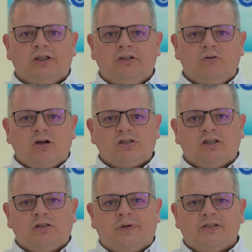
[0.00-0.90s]
e no
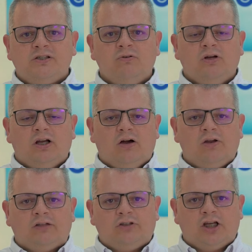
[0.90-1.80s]
Calçadão do Brasil, ao
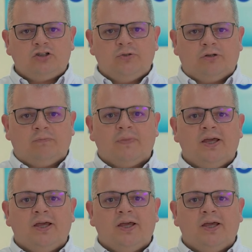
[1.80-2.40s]
lado de Riachuelo.